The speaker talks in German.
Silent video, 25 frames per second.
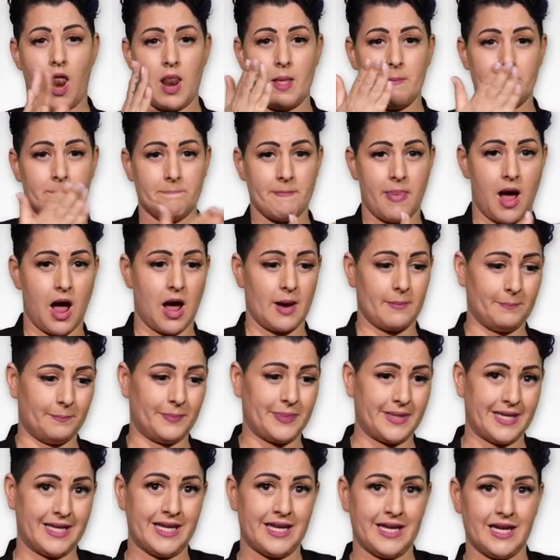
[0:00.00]
nicht in
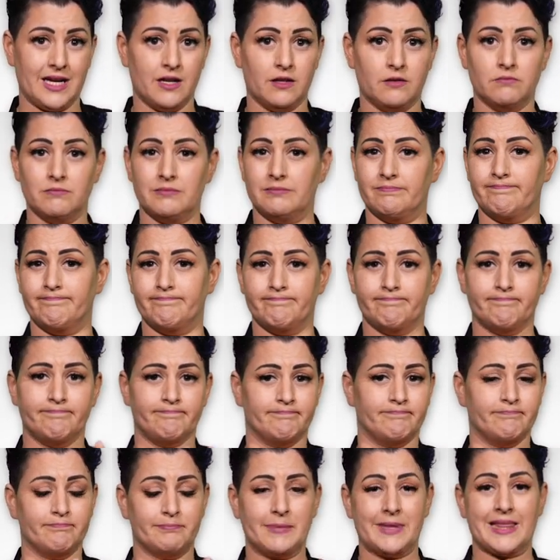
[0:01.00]
Verbindung mit
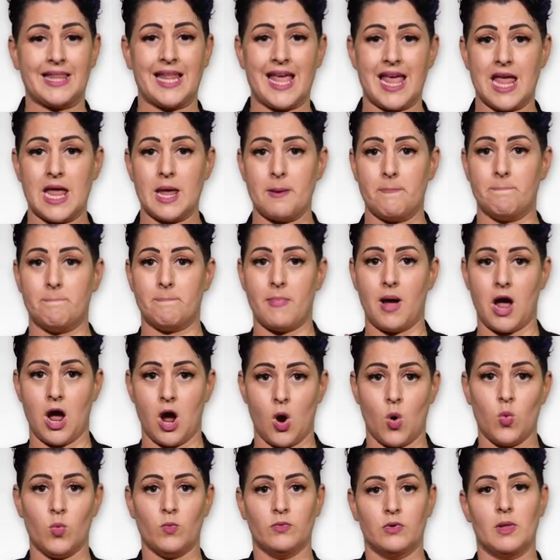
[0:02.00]
IBAU
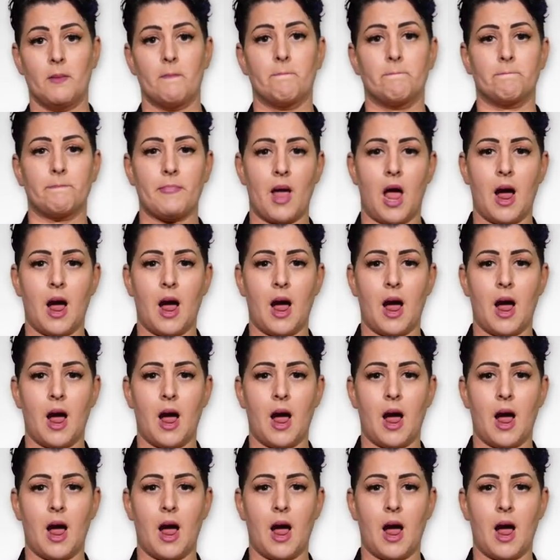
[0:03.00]
eingereicht werden,